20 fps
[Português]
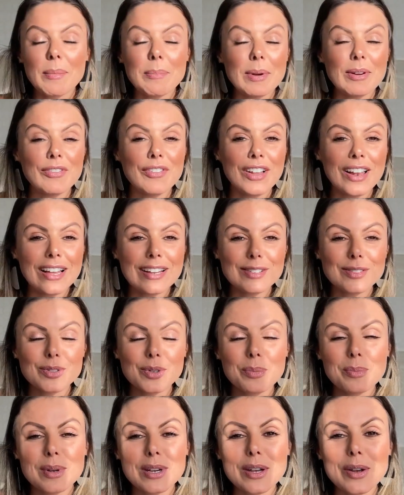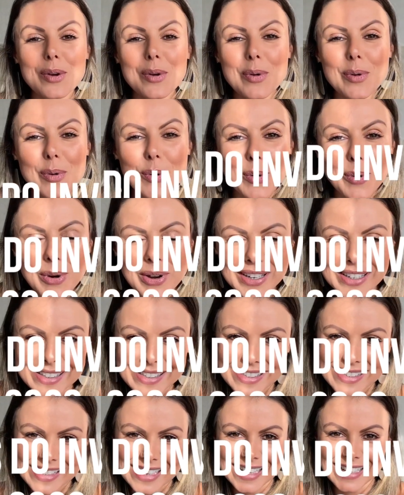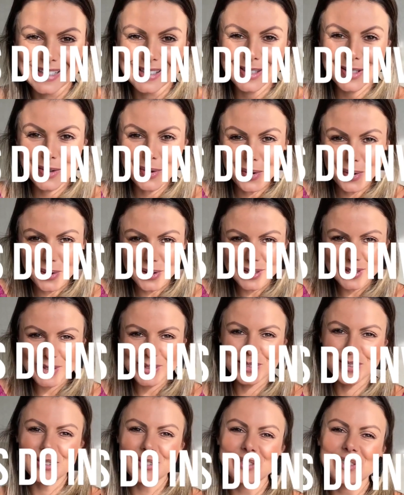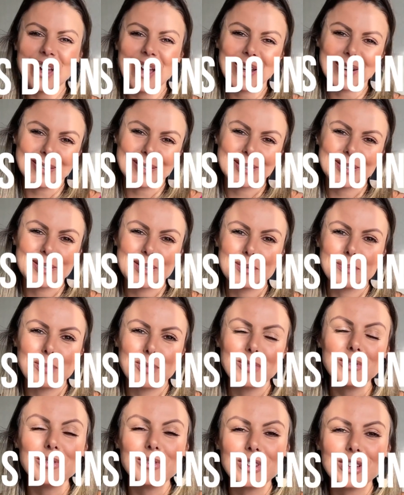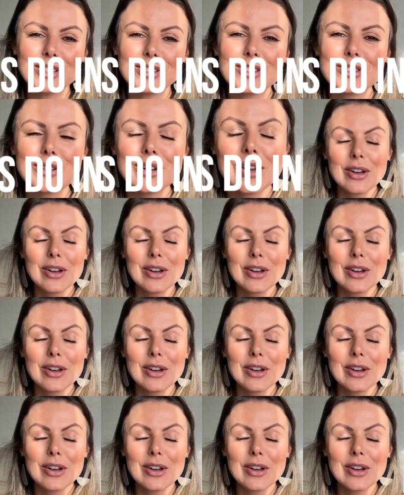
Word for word: para falar sobre cores, as cores do inverno 2020.